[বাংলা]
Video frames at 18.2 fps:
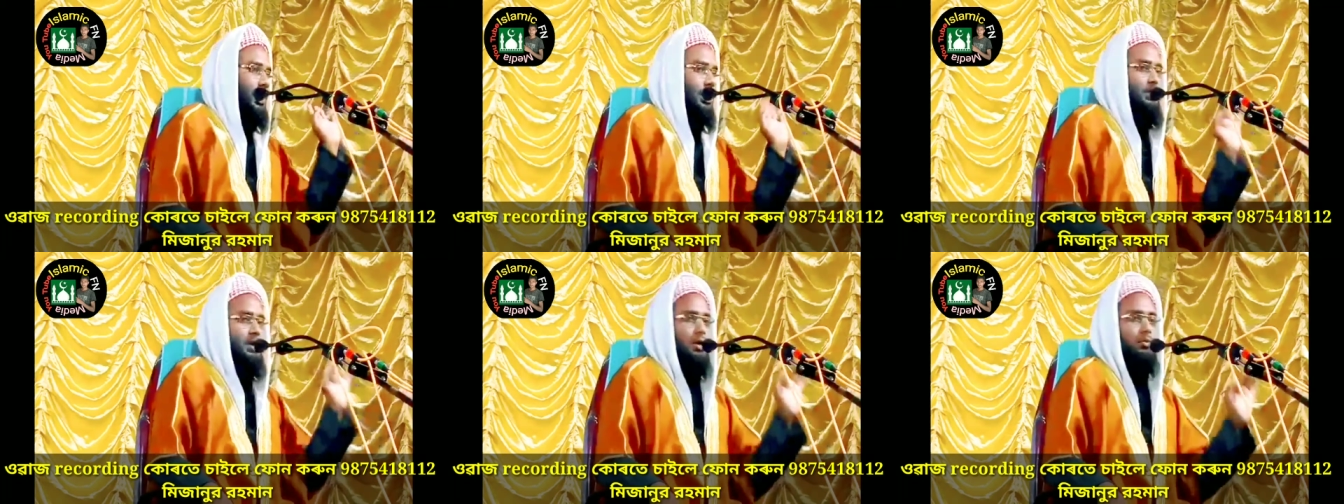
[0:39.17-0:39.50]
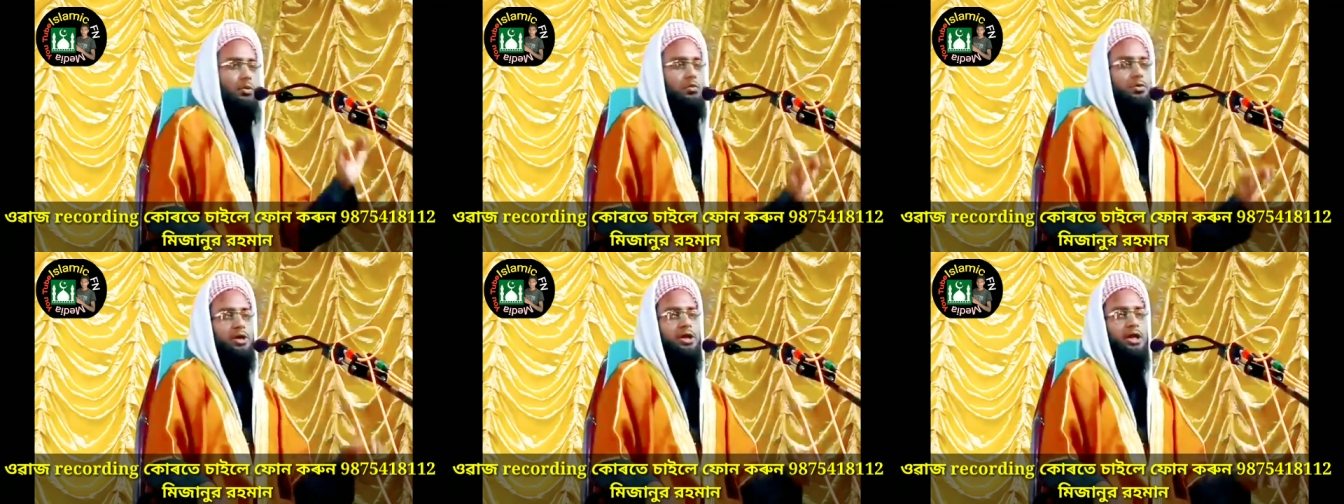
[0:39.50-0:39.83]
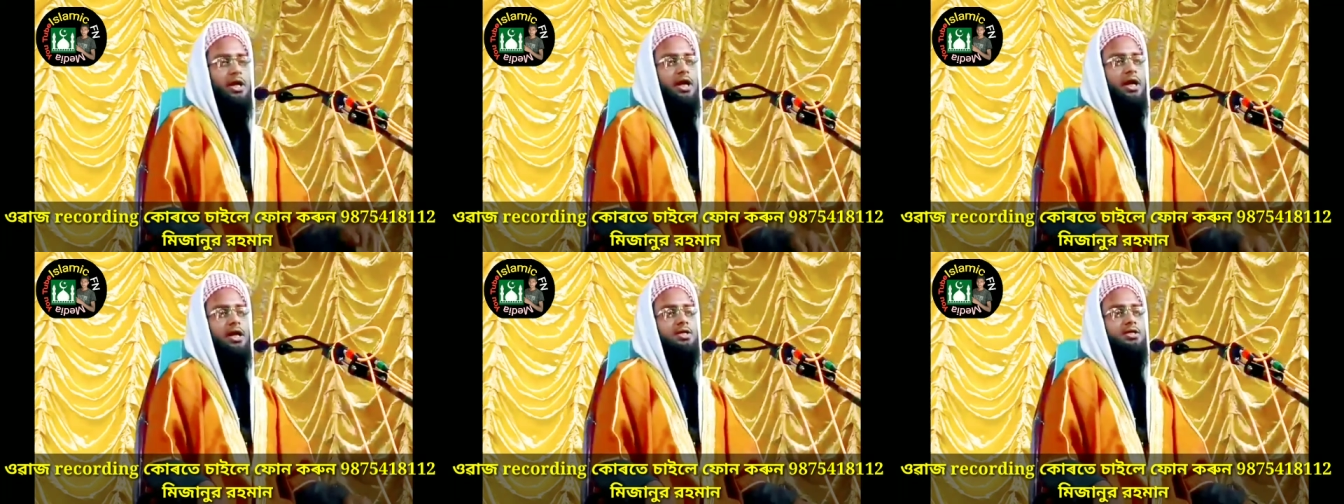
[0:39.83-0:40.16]
এবার
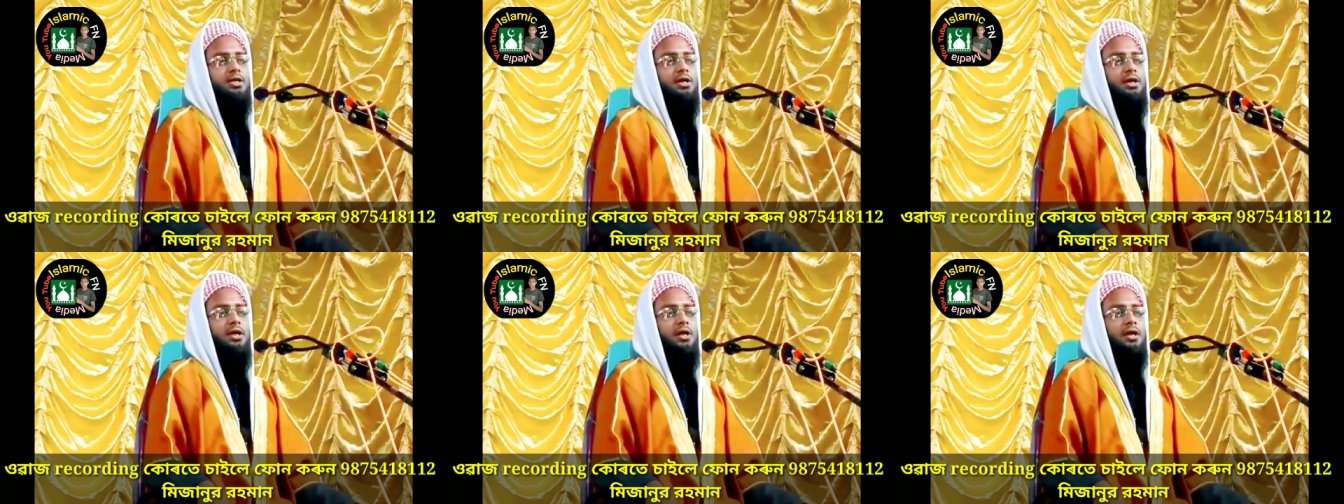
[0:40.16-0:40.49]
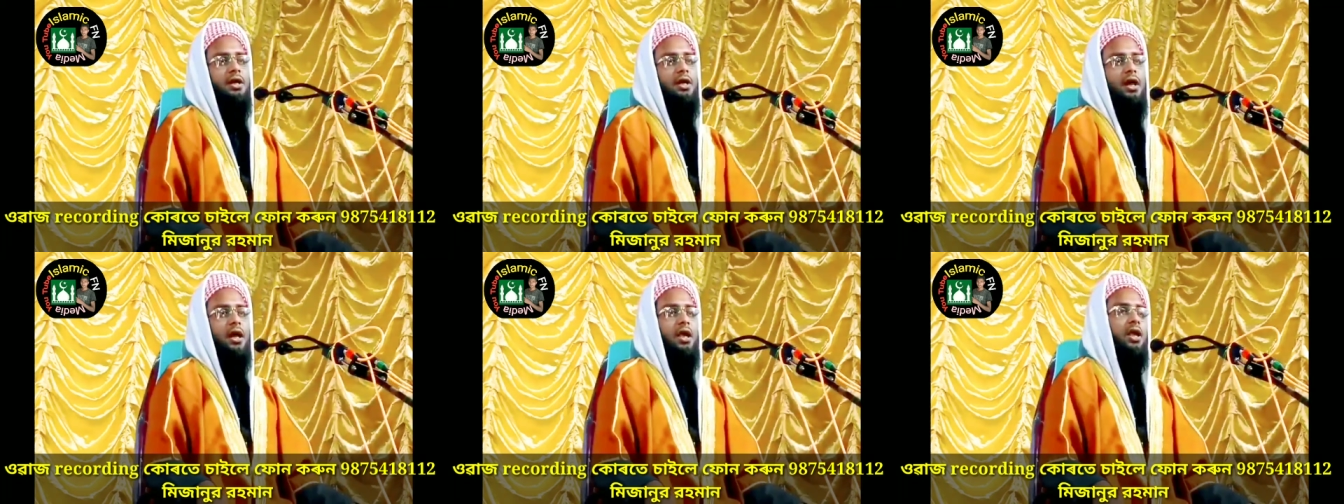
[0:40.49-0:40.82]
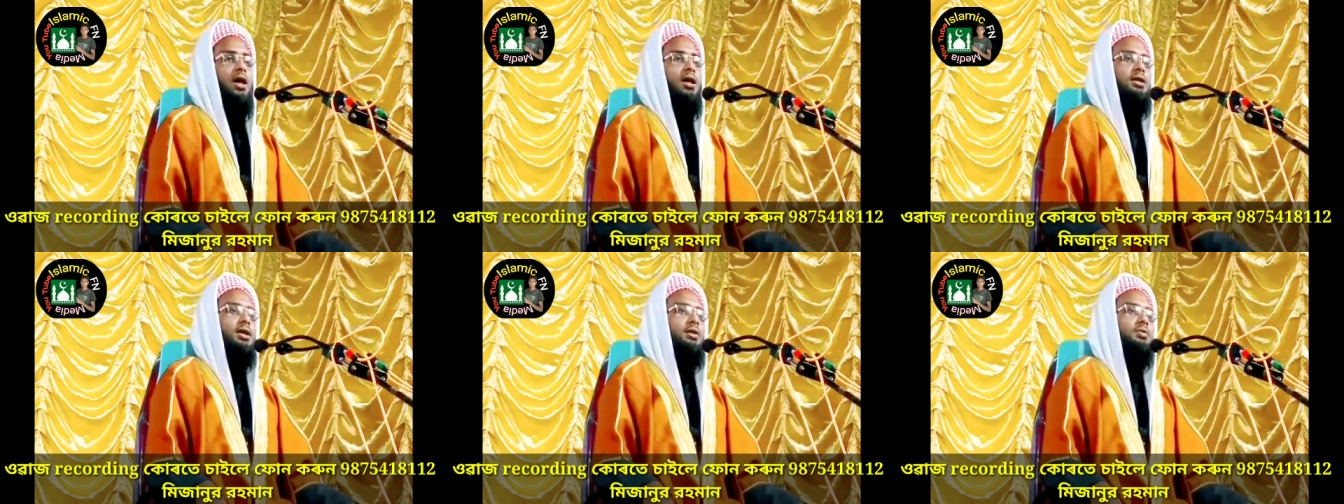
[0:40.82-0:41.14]
মুমিনদের কাজ কি
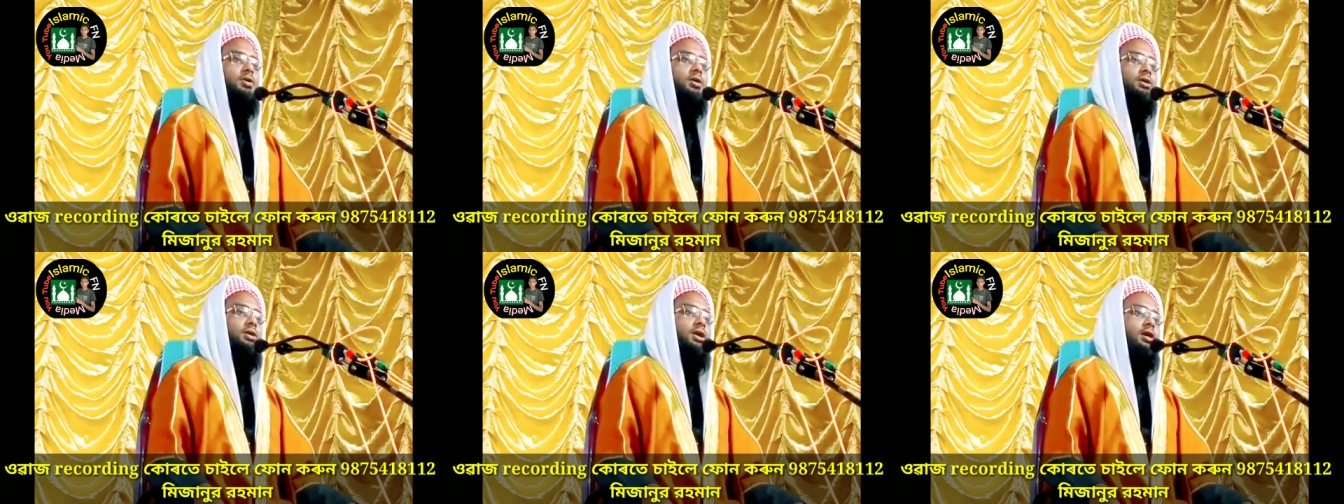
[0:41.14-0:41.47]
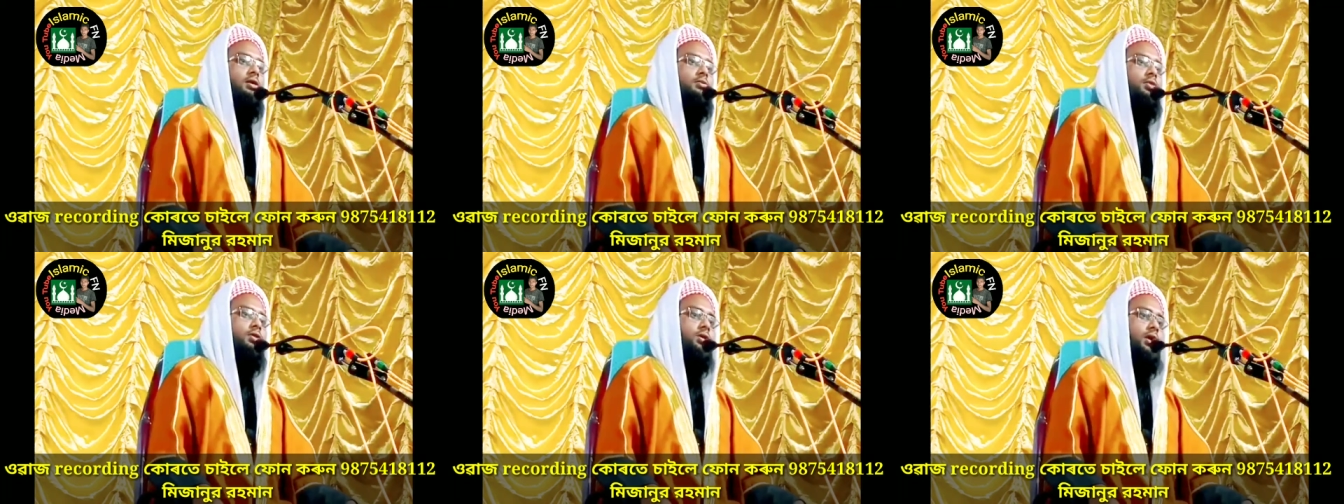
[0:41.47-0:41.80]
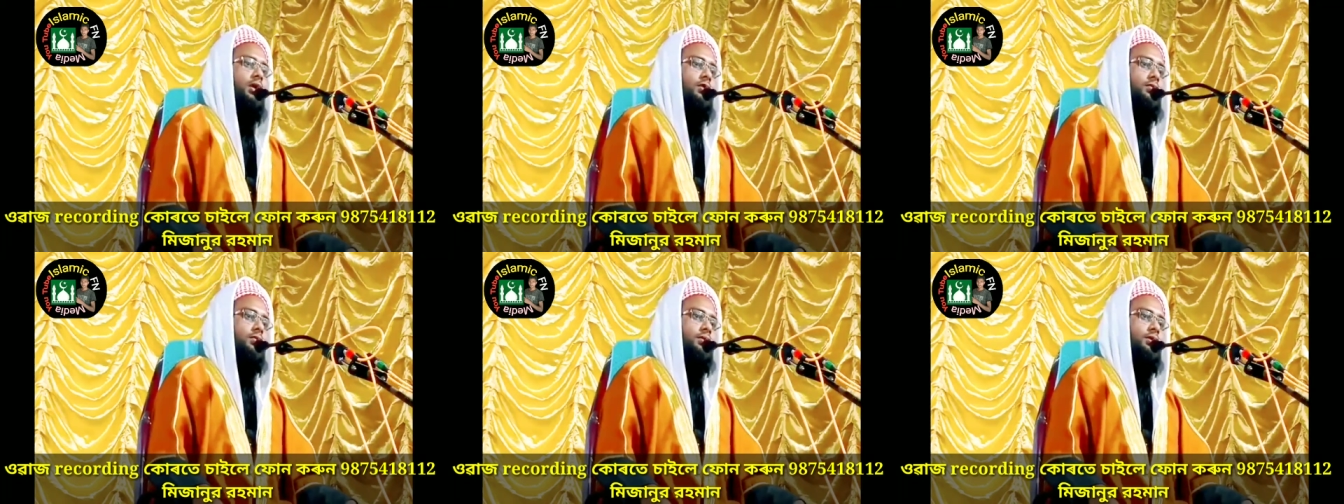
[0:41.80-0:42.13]
আল্লাহ তাআলা
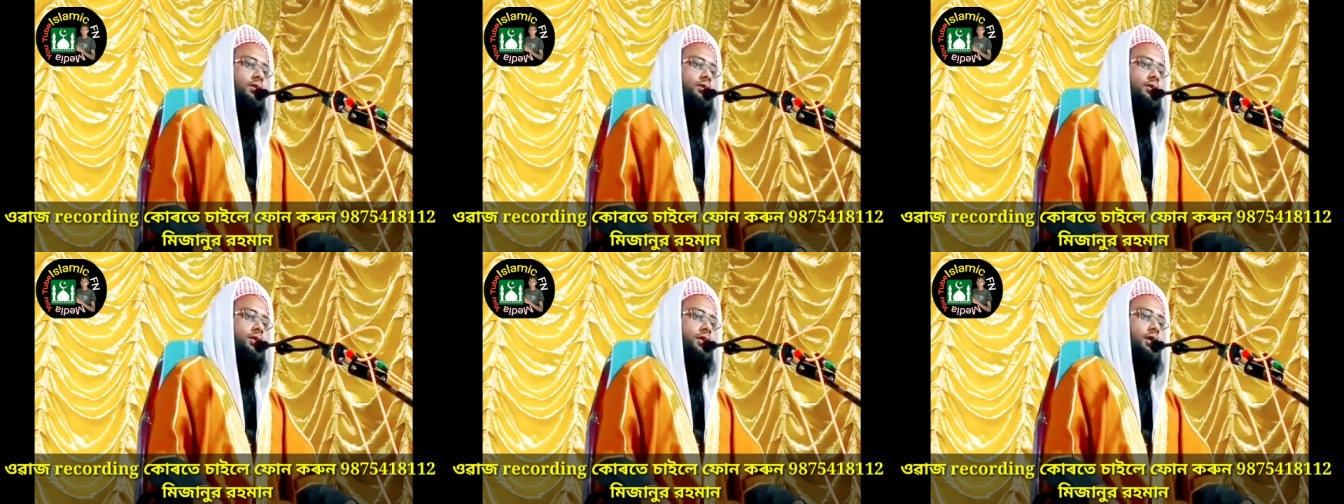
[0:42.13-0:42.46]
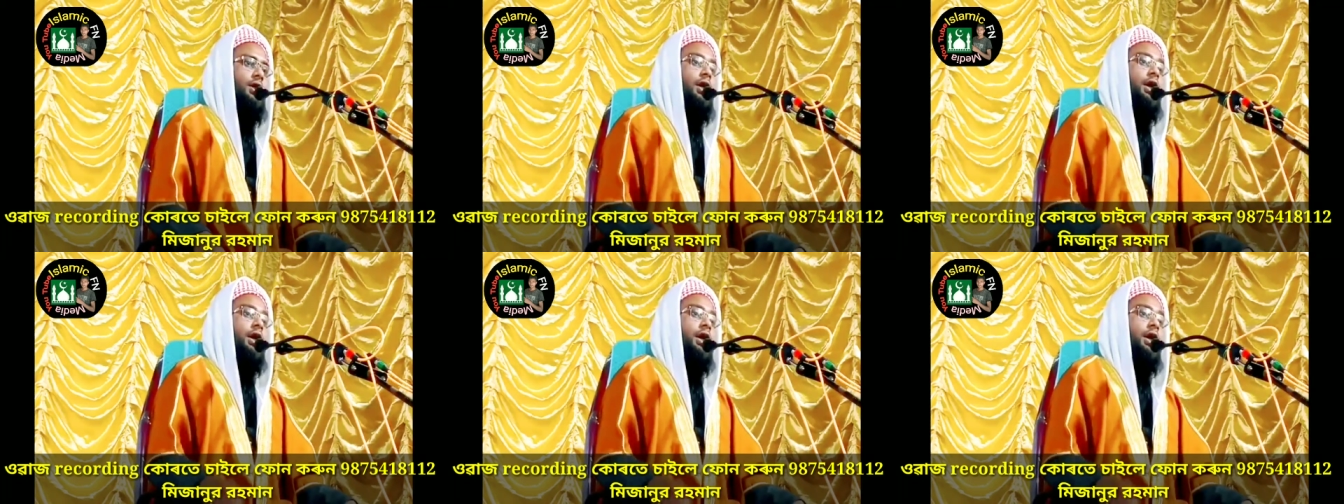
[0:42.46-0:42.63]
বর্ণনা করতেছে